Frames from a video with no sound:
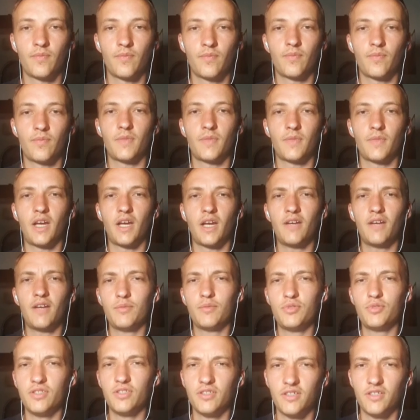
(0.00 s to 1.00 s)
А вообще ты
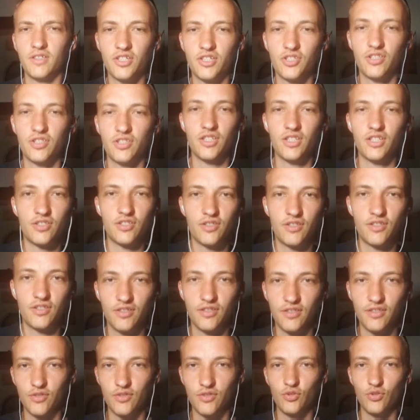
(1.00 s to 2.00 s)
как считаешь, ты
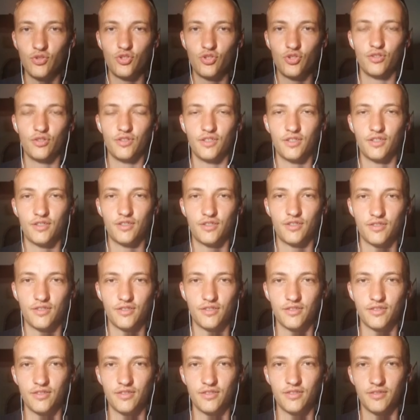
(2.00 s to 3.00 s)
тот человек,
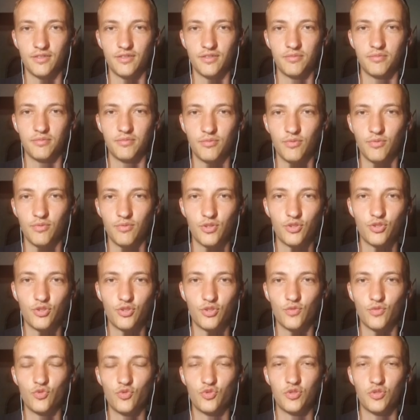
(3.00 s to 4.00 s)
э, у которого
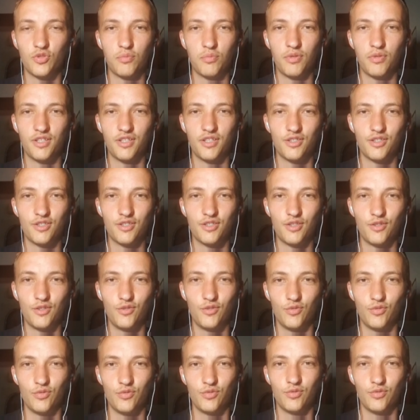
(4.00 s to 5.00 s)
нужно брать
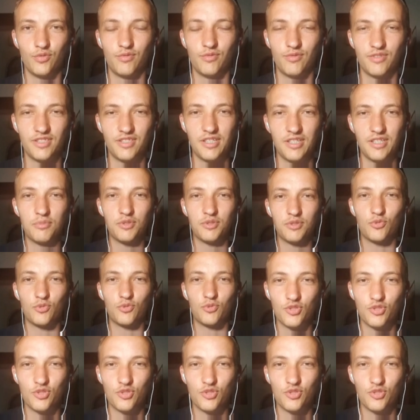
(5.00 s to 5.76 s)
интервью? Сам бы ты у себя,